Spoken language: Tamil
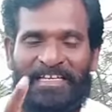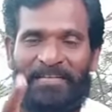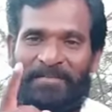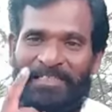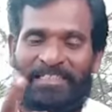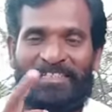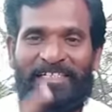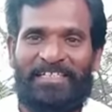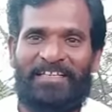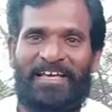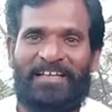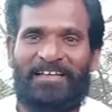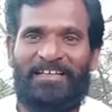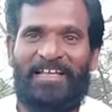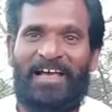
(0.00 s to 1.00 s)
நீ மதத்துக்கு
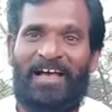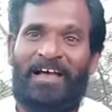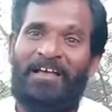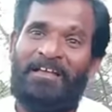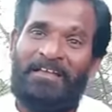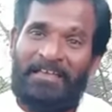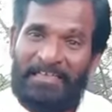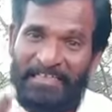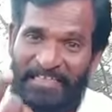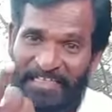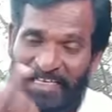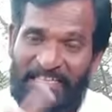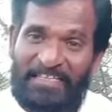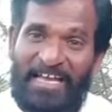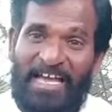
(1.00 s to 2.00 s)
எதிராக இருக்க இல்லையா நீ
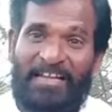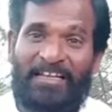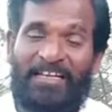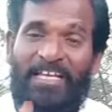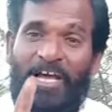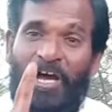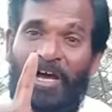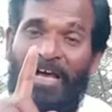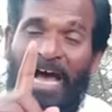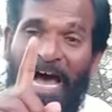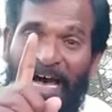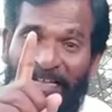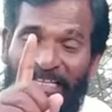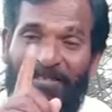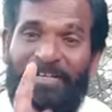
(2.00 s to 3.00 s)
எதிராக இருக்கிற இல்லையா
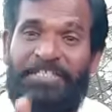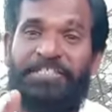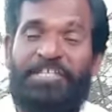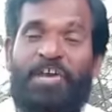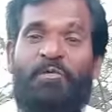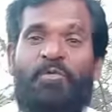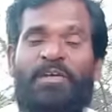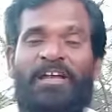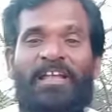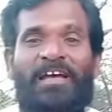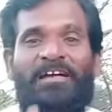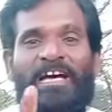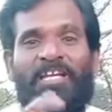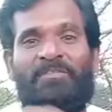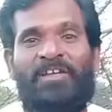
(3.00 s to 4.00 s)
அதை வச்சே உன்னை
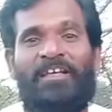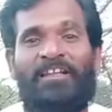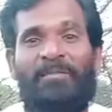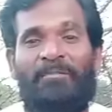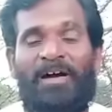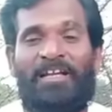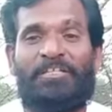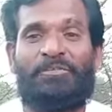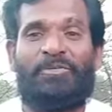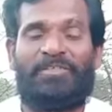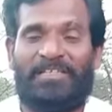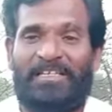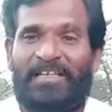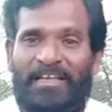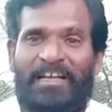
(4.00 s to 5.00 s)
நான் கருவறுக்கிறேன் பாருன்னு
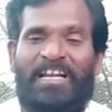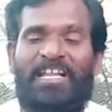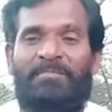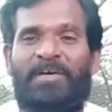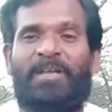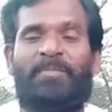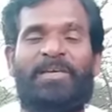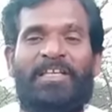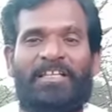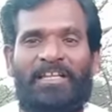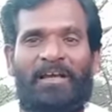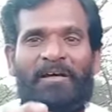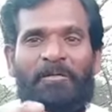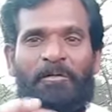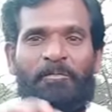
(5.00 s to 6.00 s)
சொல்லிட்டு ரெண்டு பேர் போய்
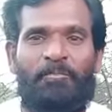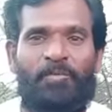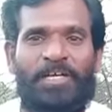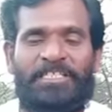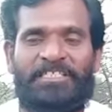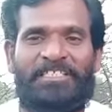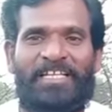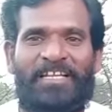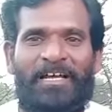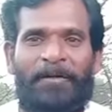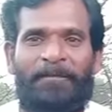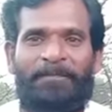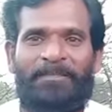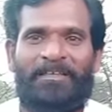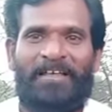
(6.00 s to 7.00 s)
அதுல முயற்சி
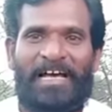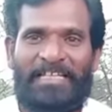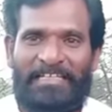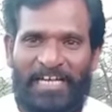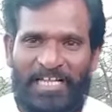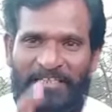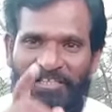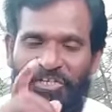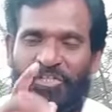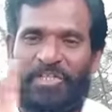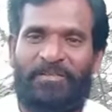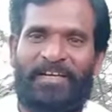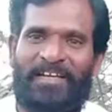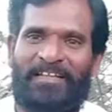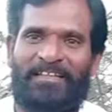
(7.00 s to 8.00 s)
செய்யறான் அதனால
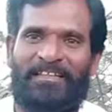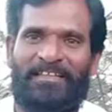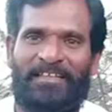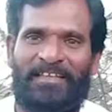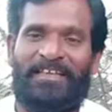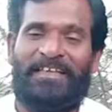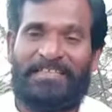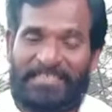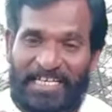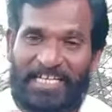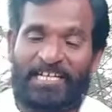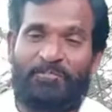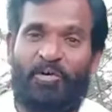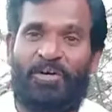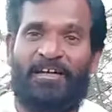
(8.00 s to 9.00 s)
திருந்த வேண்டியது
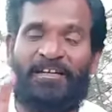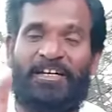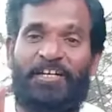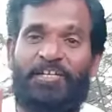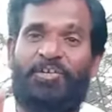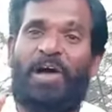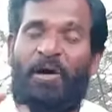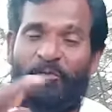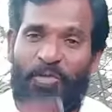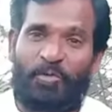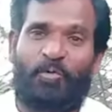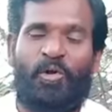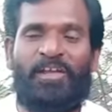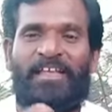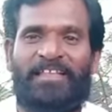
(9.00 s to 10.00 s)
ஜெகன்மோகன் ரெட்டியும்
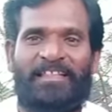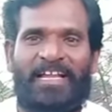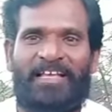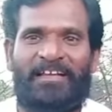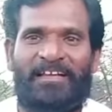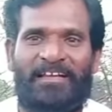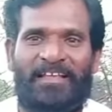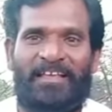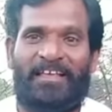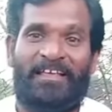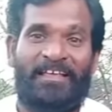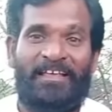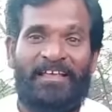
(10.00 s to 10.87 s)
அவருடைய கொள்கையும் தானே கண்டு